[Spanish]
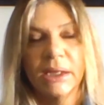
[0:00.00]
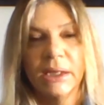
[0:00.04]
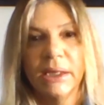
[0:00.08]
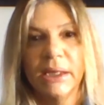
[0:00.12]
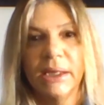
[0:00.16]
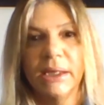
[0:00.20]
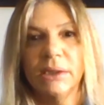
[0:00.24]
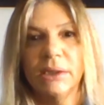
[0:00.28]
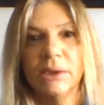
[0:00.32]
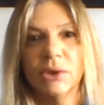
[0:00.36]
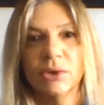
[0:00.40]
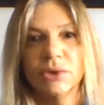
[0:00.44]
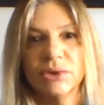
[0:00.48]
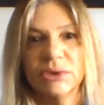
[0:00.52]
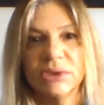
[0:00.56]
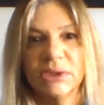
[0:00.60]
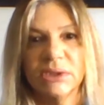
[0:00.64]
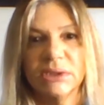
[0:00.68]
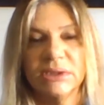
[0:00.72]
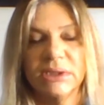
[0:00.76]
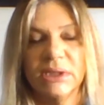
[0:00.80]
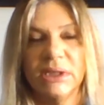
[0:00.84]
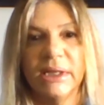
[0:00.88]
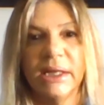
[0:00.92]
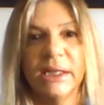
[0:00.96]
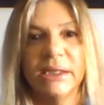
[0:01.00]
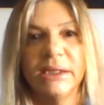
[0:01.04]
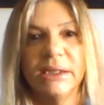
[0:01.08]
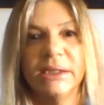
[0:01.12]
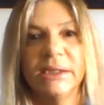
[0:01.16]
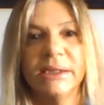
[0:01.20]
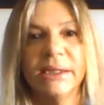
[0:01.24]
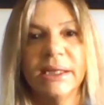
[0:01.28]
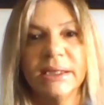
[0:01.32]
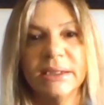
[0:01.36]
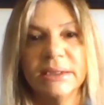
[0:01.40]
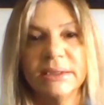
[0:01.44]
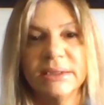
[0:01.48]
Entonces, la
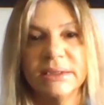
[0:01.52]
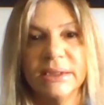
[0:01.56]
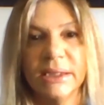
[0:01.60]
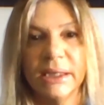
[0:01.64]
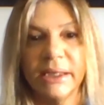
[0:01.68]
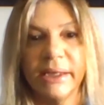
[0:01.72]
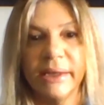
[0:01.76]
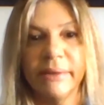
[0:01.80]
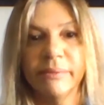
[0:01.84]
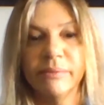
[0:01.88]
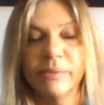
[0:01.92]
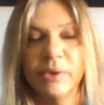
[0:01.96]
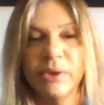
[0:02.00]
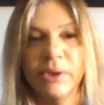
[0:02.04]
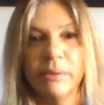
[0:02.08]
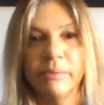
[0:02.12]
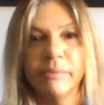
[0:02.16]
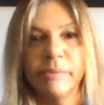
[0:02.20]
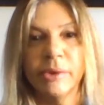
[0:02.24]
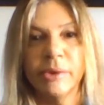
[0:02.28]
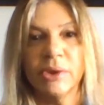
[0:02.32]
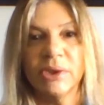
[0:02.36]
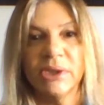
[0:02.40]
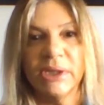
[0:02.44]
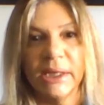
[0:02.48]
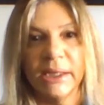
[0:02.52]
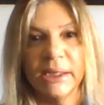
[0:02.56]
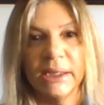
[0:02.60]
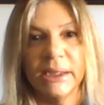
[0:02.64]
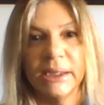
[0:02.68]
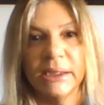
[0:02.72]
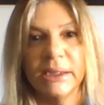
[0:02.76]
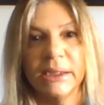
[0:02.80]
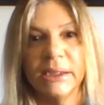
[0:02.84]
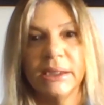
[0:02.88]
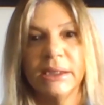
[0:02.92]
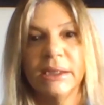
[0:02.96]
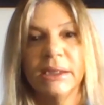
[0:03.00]
distancia, que es muy
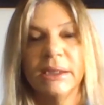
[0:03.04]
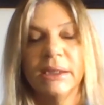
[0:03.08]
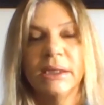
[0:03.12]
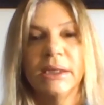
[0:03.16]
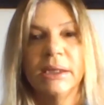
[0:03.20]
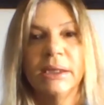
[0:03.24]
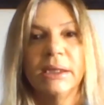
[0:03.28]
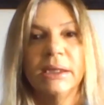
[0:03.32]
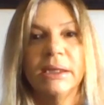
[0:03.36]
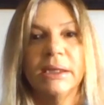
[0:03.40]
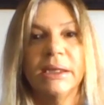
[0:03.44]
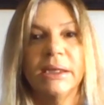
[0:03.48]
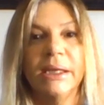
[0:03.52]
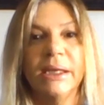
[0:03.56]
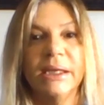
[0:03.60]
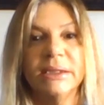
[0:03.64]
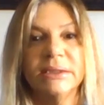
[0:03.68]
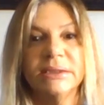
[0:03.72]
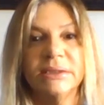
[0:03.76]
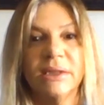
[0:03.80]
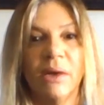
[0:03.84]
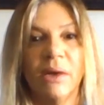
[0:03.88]
importante, que es